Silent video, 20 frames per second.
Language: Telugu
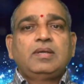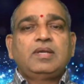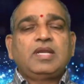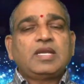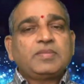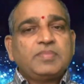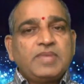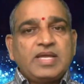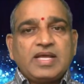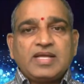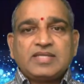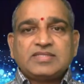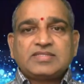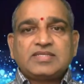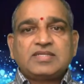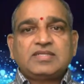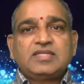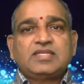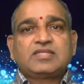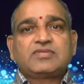లెట్ మీ
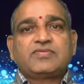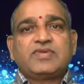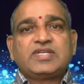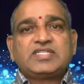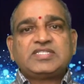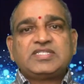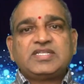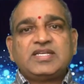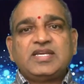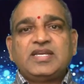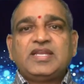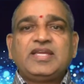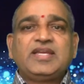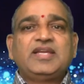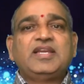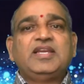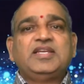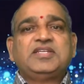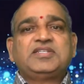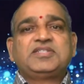ఆన్సర్ దిస్ క్వశ్చన్ ఇన్
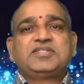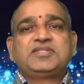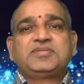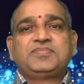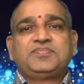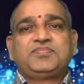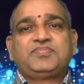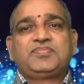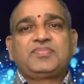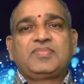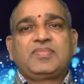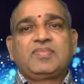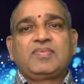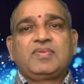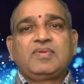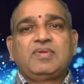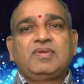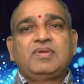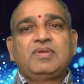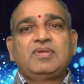ఇంగ్లీష్
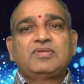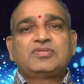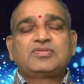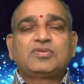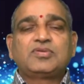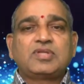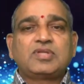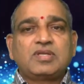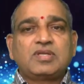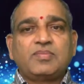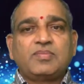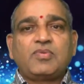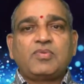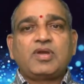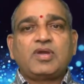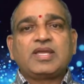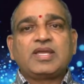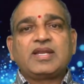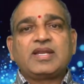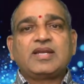సో దట్ ద
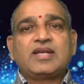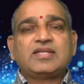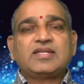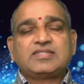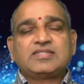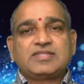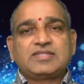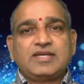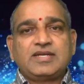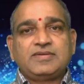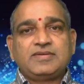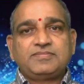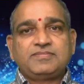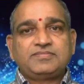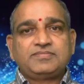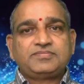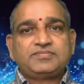బాయ్ కెన్ అండర్స్టాండ్